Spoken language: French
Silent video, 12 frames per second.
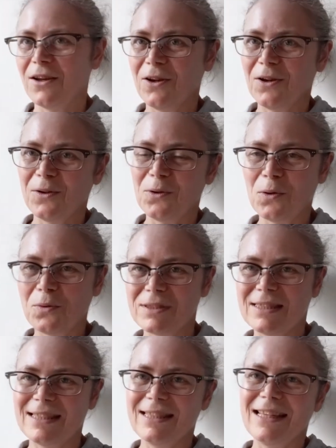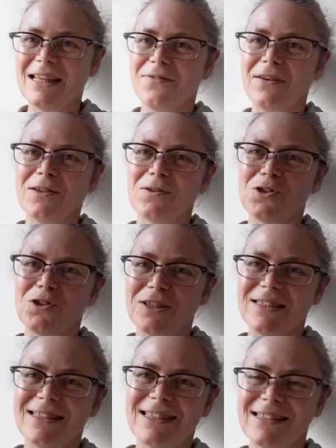Euh, donc, c'était la fête du
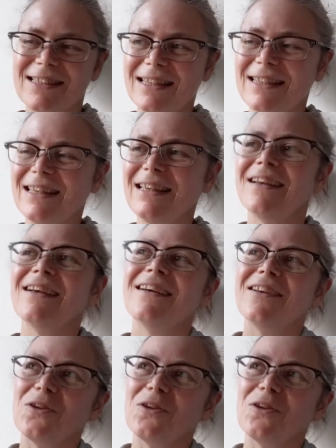solstice d'été.